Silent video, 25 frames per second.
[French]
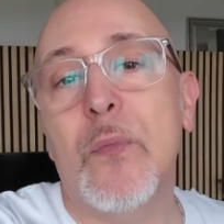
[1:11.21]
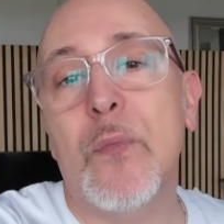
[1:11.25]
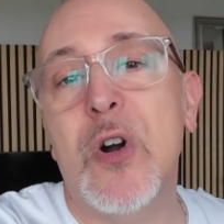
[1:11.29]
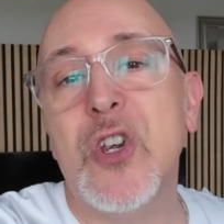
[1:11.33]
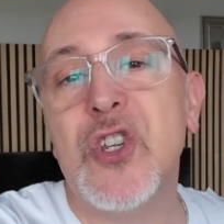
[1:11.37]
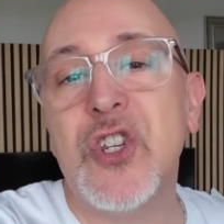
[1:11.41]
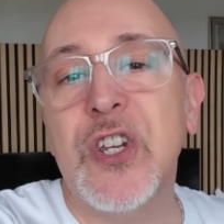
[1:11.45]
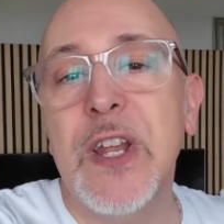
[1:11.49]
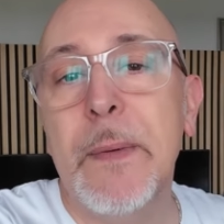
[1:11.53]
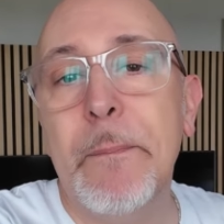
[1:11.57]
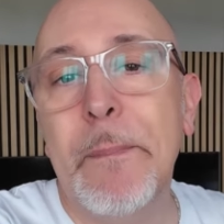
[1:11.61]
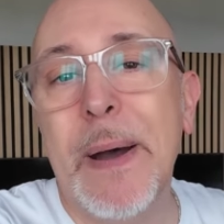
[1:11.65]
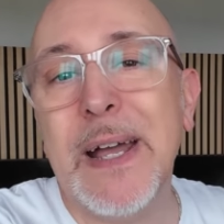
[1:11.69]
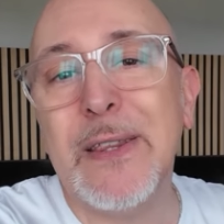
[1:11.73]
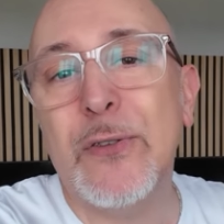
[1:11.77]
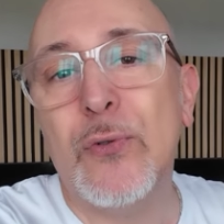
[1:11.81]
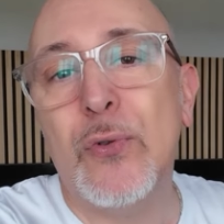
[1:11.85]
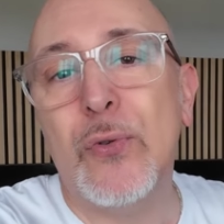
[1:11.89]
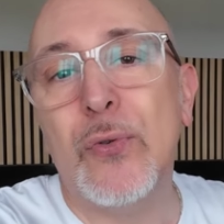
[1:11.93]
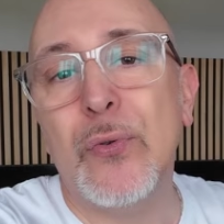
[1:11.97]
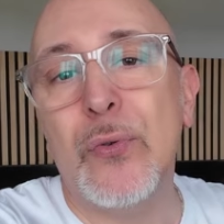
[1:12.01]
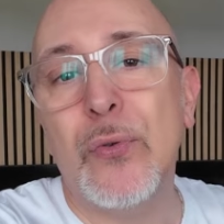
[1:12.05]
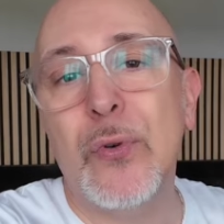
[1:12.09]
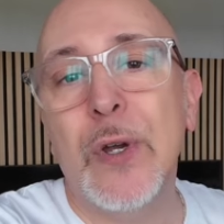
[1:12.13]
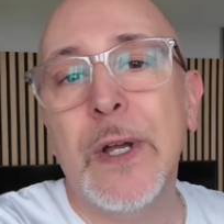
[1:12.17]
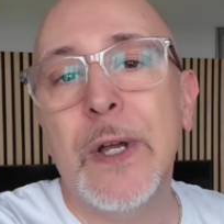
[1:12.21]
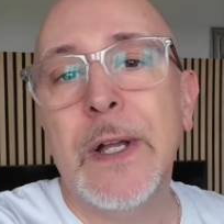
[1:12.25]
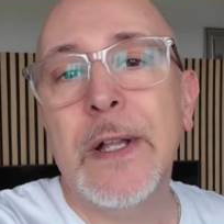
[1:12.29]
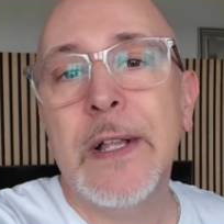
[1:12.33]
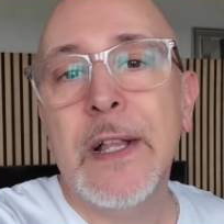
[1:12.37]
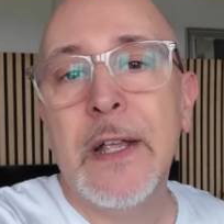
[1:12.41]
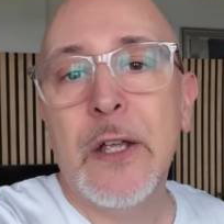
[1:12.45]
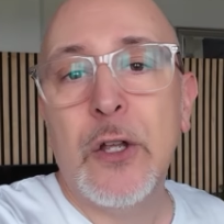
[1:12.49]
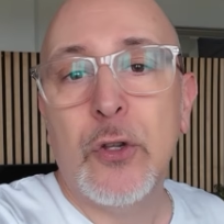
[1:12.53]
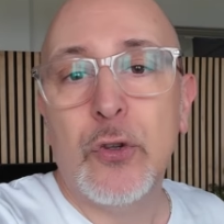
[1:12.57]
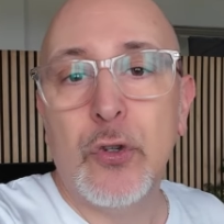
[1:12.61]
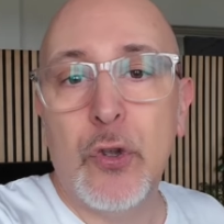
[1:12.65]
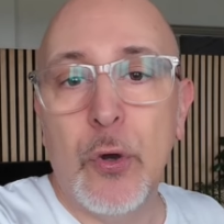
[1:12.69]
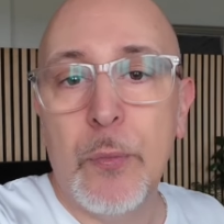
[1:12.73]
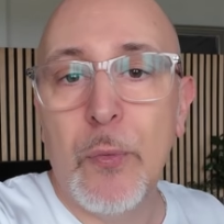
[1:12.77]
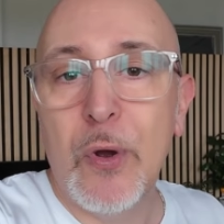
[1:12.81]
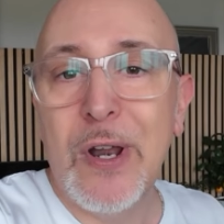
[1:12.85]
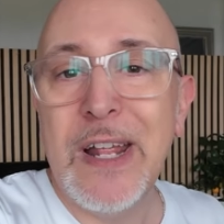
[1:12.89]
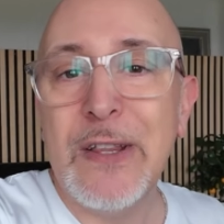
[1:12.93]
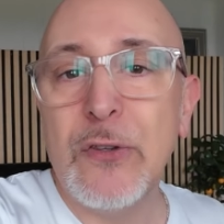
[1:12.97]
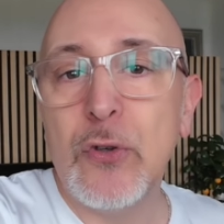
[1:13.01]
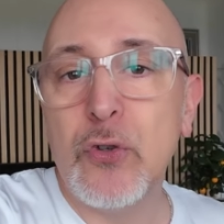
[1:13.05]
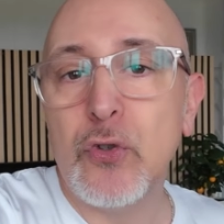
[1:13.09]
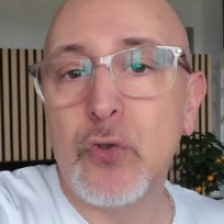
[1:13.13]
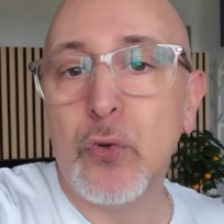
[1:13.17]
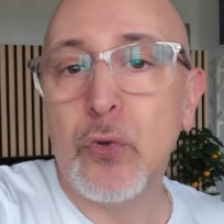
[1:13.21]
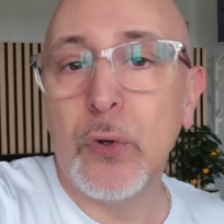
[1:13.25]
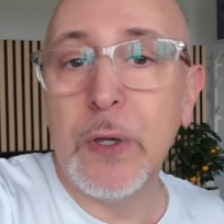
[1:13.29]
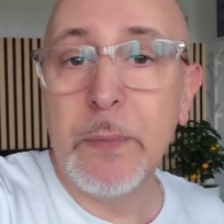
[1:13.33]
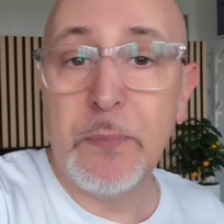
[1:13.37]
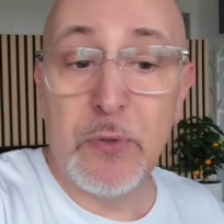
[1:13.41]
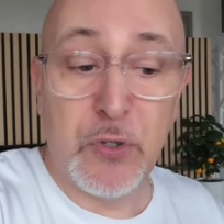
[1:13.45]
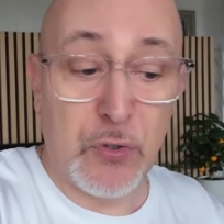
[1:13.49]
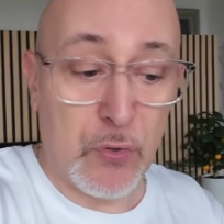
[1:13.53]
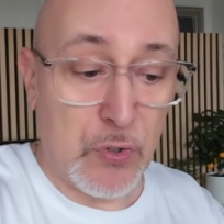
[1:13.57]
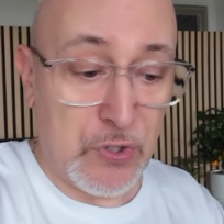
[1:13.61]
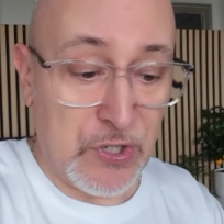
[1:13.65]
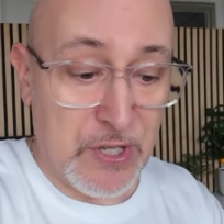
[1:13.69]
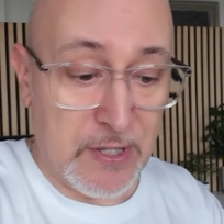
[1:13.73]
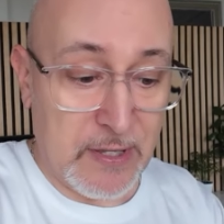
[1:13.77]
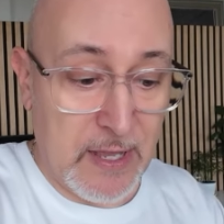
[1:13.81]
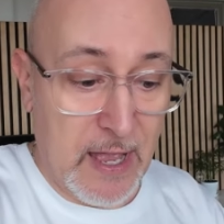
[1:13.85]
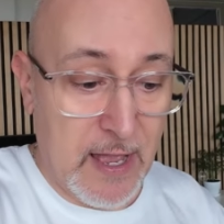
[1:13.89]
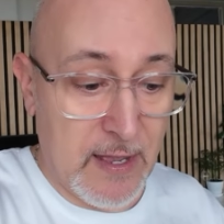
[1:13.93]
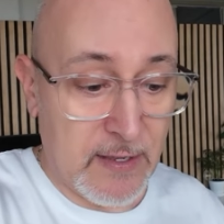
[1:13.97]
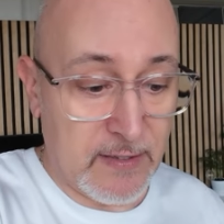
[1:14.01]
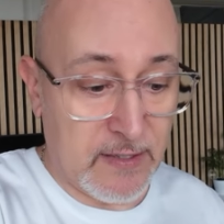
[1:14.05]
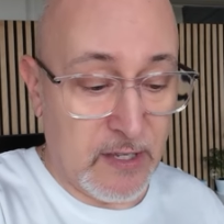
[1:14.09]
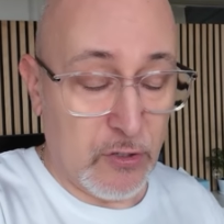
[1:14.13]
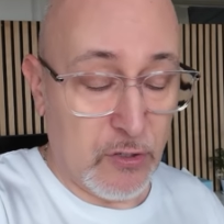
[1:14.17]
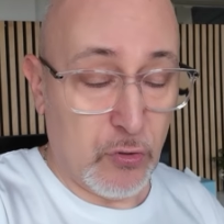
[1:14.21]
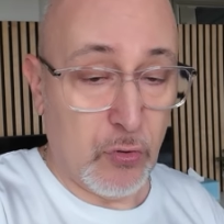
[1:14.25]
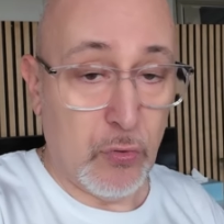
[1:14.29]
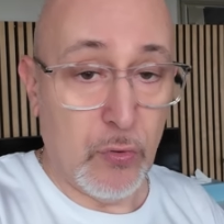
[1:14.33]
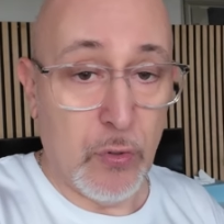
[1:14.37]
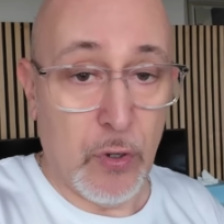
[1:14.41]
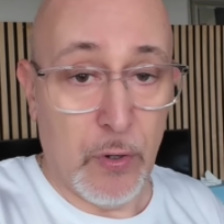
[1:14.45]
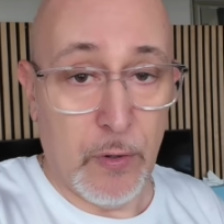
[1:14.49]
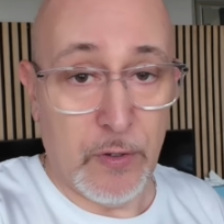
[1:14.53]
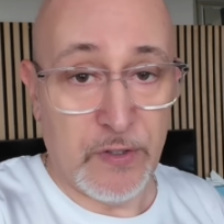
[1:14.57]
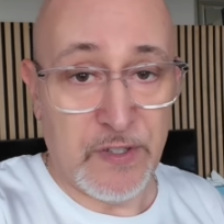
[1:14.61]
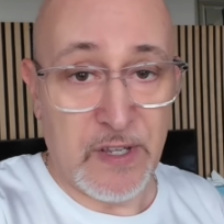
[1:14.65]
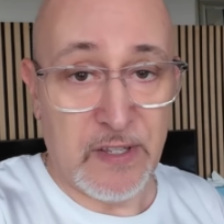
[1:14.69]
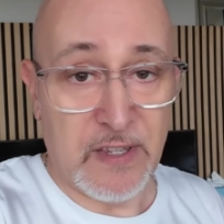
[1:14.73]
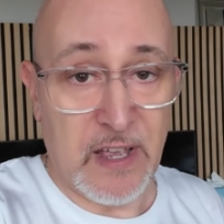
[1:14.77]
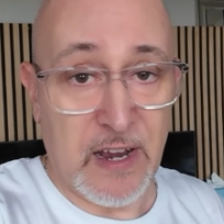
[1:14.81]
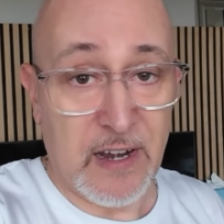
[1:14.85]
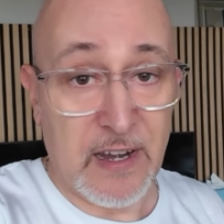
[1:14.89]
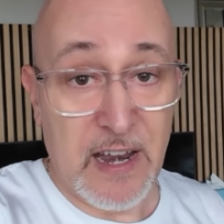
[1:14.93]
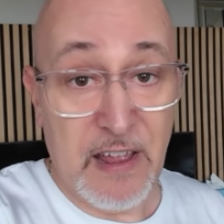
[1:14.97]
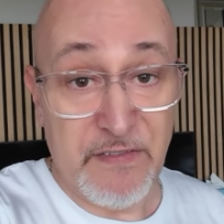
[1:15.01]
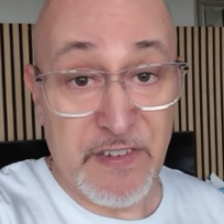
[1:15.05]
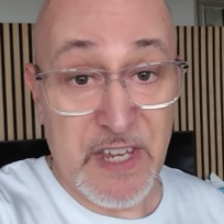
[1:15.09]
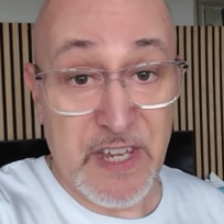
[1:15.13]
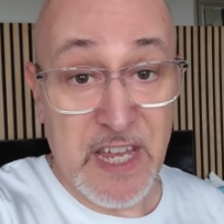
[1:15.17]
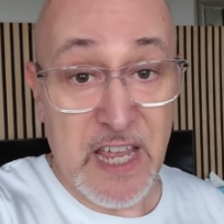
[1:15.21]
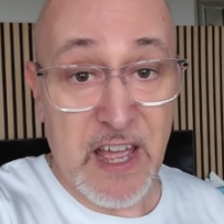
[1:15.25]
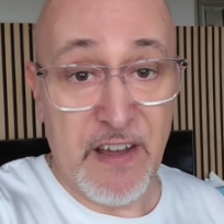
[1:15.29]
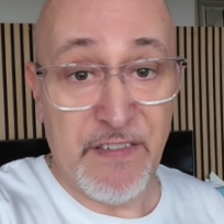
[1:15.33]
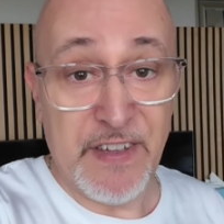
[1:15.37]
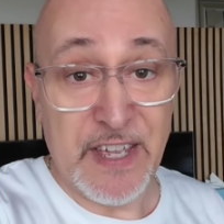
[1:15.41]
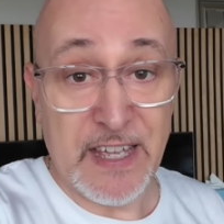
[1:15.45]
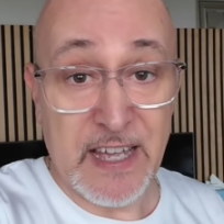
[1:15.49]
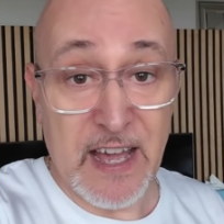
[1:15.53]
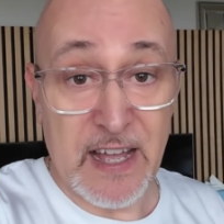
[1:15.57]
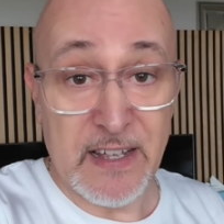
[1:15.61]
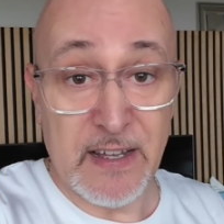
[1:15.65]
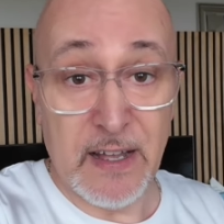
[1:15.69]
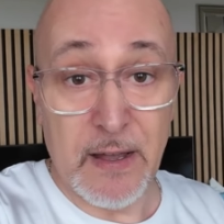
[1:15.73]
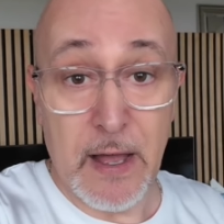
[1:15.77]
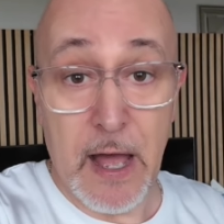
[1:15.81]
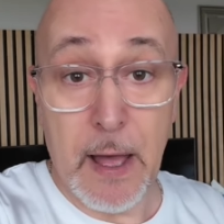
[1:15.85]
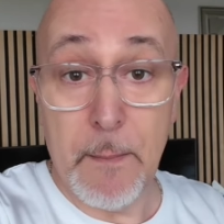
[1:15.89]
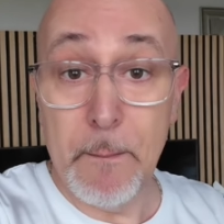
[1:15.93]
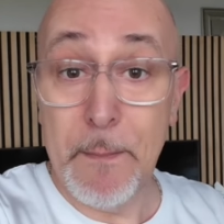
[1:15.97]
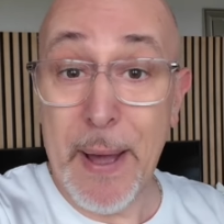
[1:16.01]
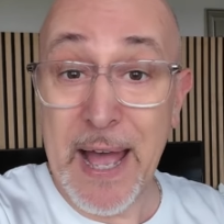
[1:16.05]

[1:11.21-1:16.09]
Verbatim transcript: Moi, je n'ai pas de, de molette de souris puisque c'est un, c'est une, c'est un clavier avec un,